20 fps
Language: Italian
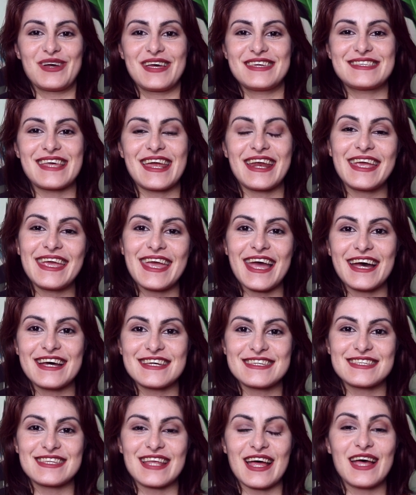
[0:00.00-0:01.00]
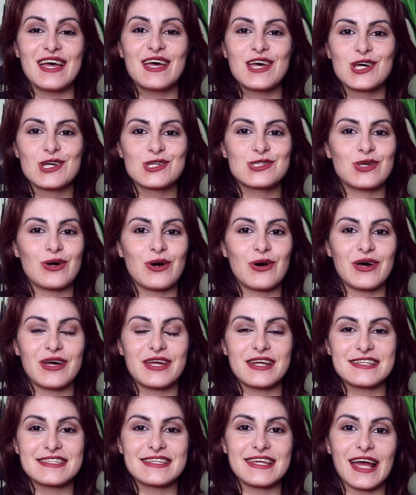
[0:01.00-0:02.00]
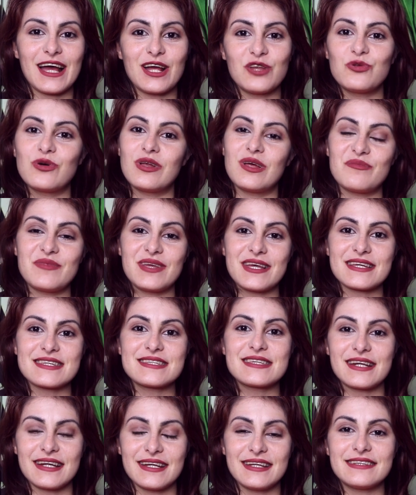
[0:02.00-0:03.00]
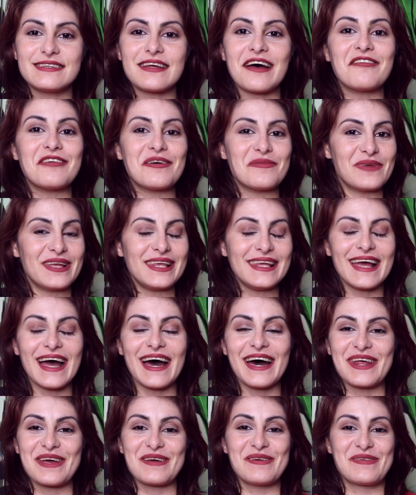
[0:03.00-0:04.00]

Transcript: questa richiesta sto rischiando la mia serenità familiare,